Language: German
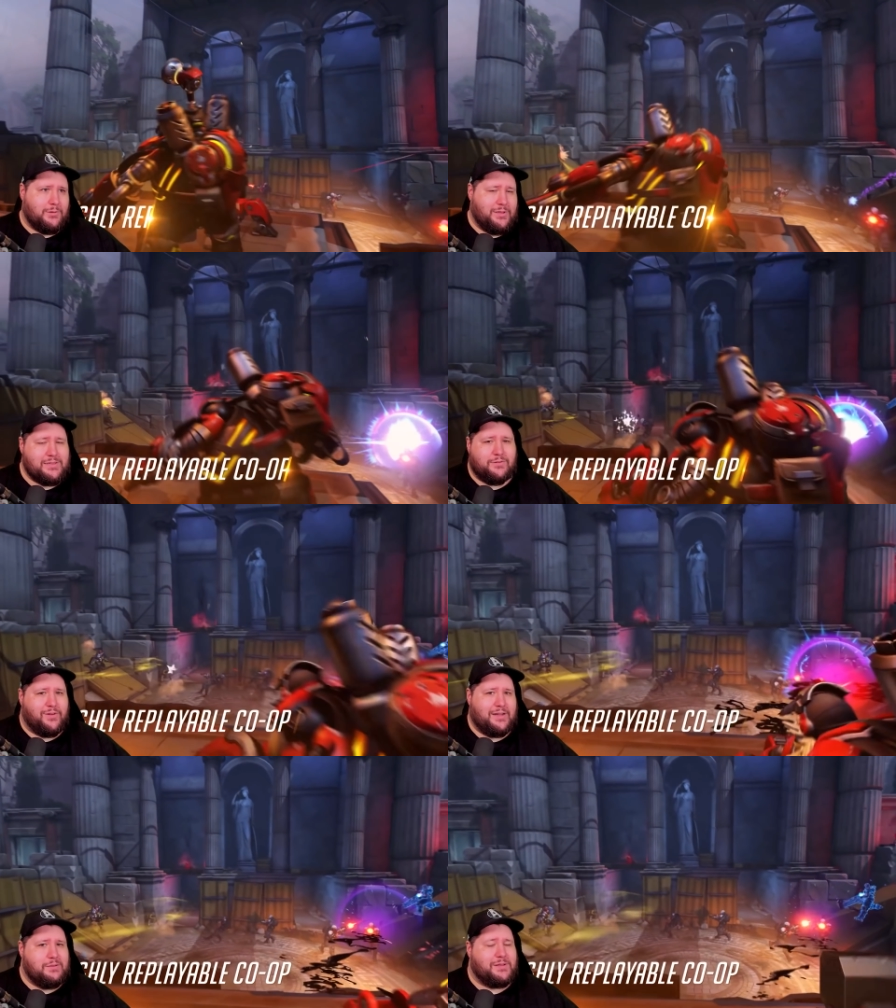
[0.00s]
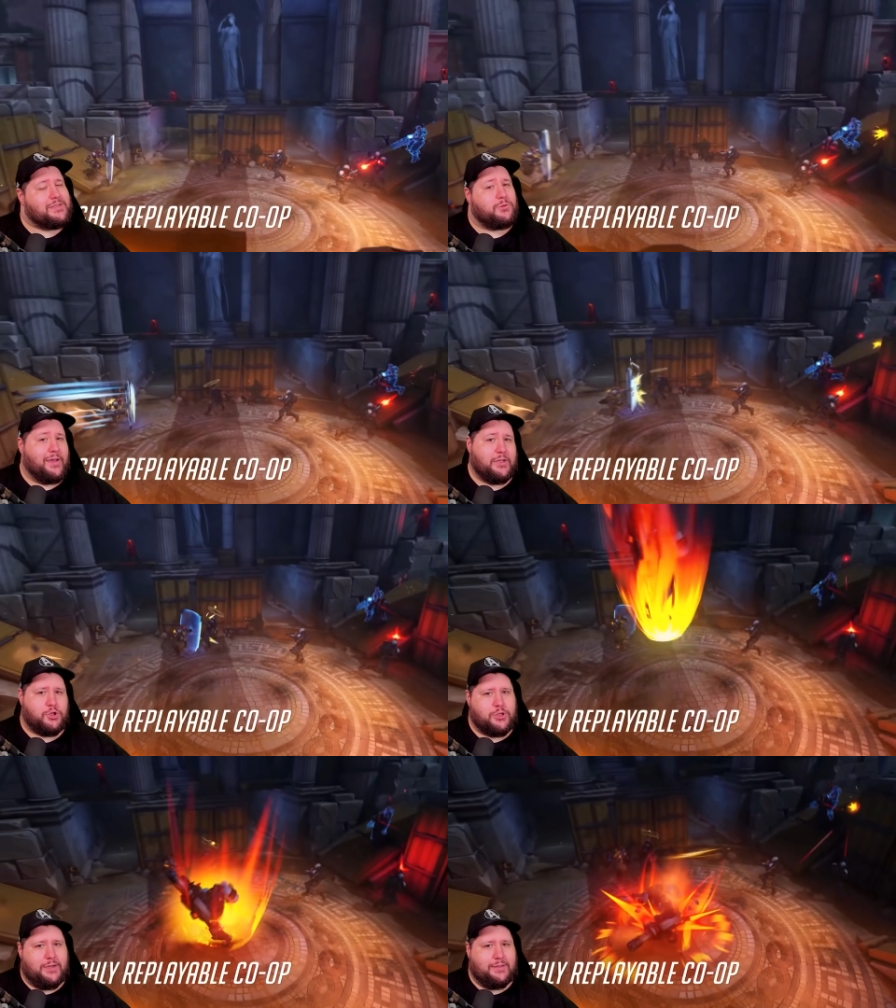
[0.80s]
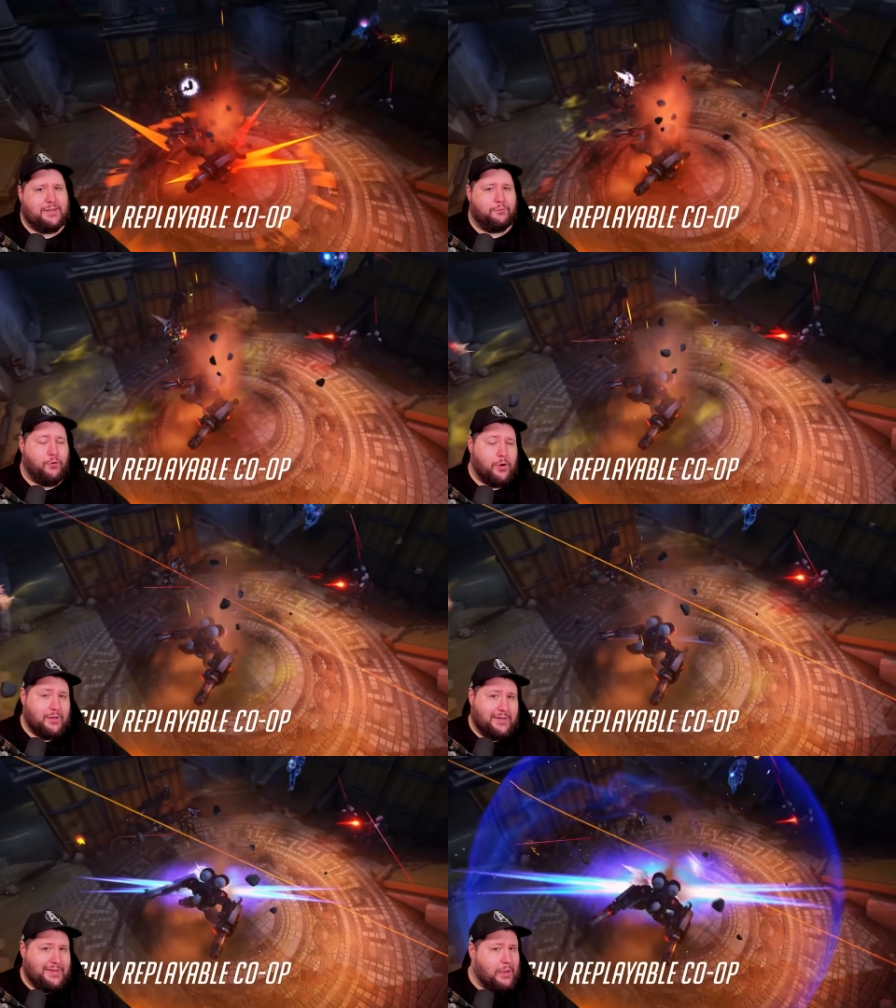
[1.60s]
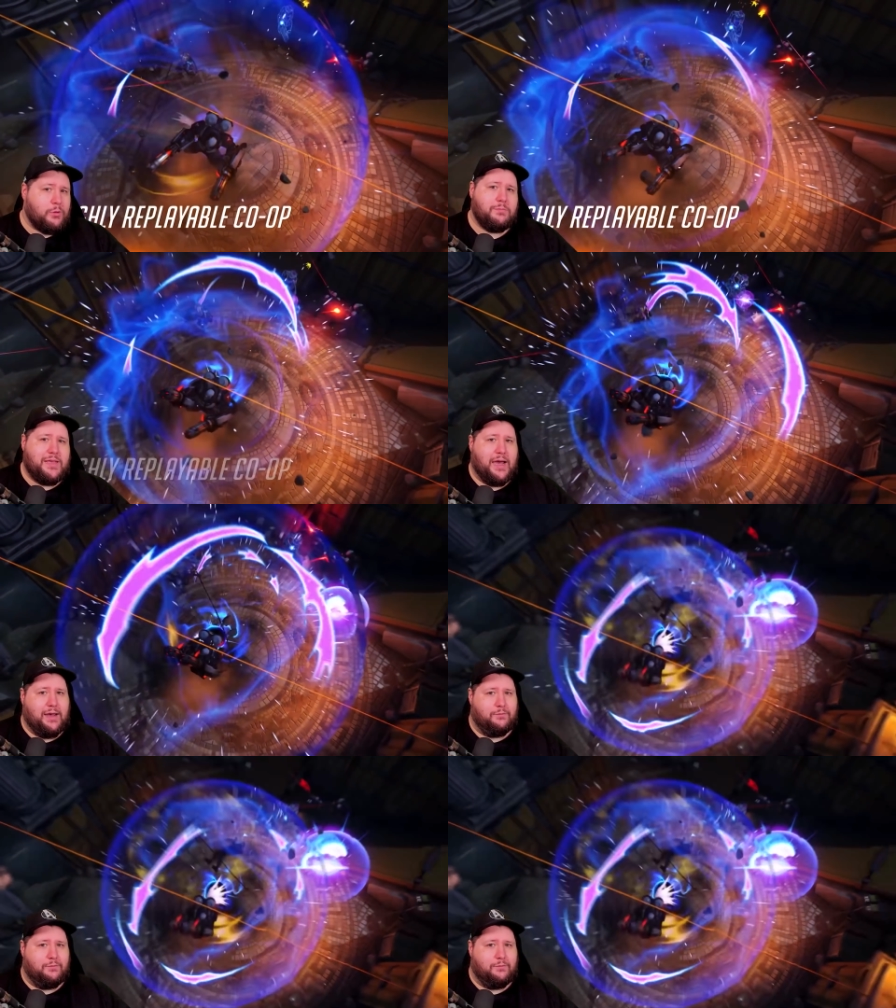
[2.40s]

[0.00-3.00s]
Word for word: und das ist eine Frage, die man sich zurechtstellt. Denn vor genau einem Jahr